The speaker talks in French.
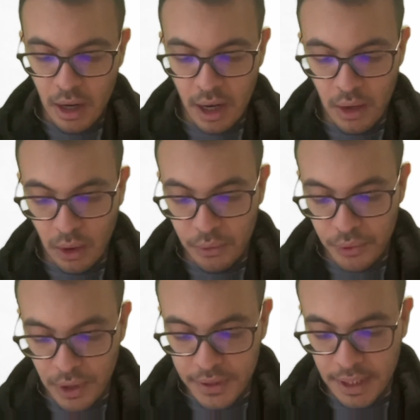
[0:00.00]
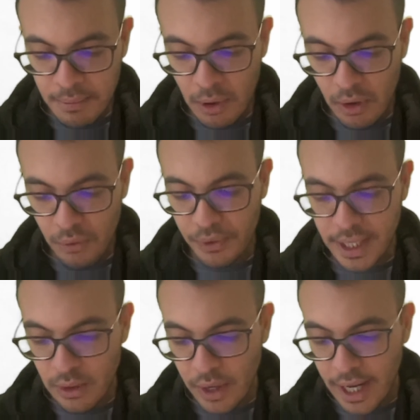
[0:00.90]
alors forcément, en
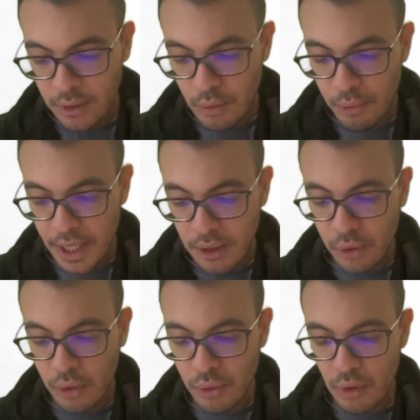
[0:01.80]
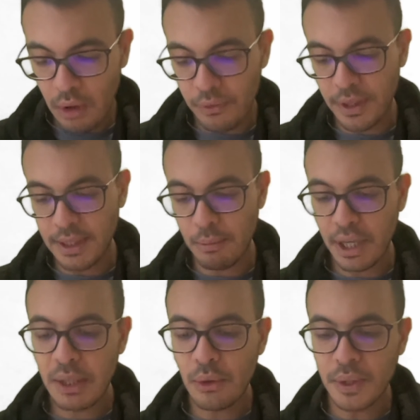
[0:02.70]
fait, le R ne peut être que nul, en fait, ça peut
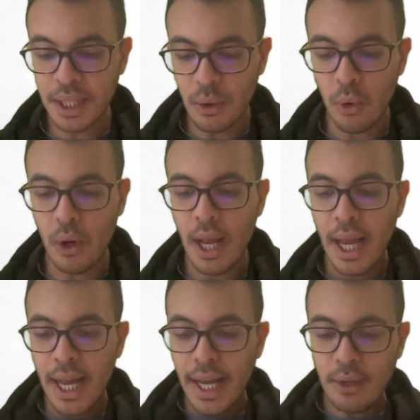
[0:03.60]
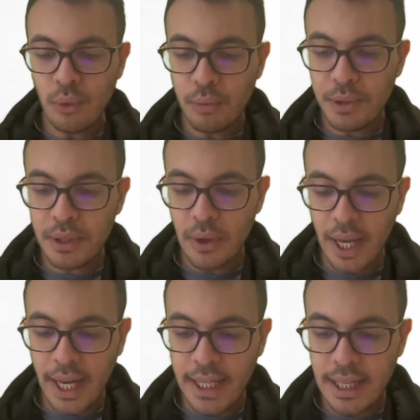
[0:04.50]
être que 0. Et donc, puisque
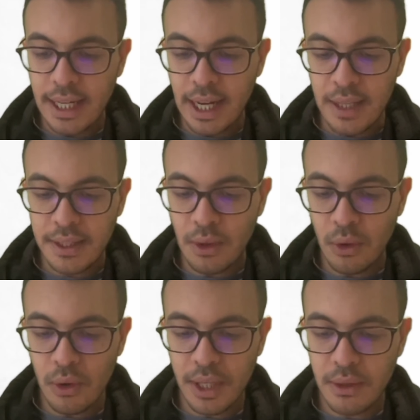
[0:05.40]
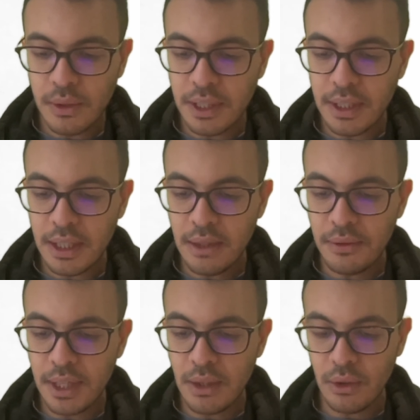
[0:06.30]
R est égal à 0, qu'est-ce que ça
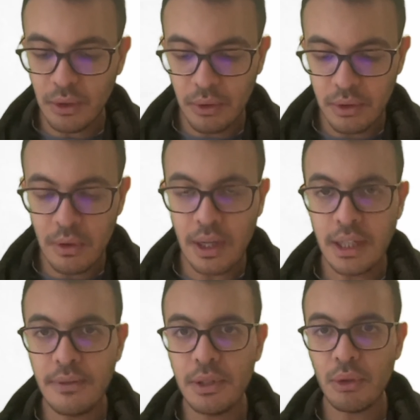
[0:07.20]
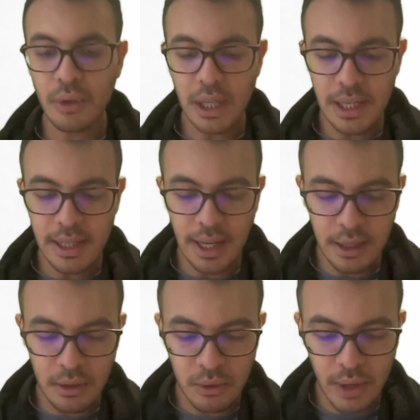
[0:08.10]
signifie Donc, dans la division
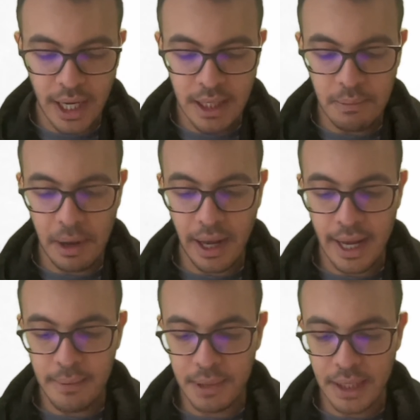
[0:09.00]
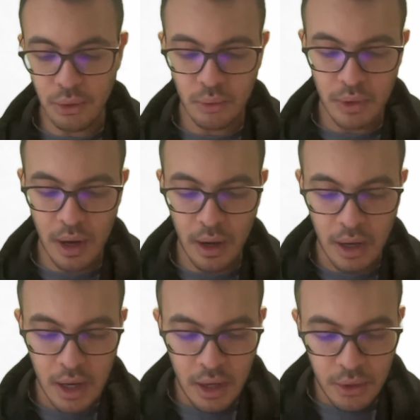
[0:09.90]
euclidienne de n par m, qu'est-ce qu'on a
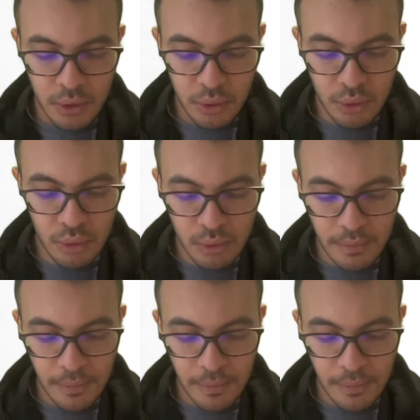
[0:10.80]
D'où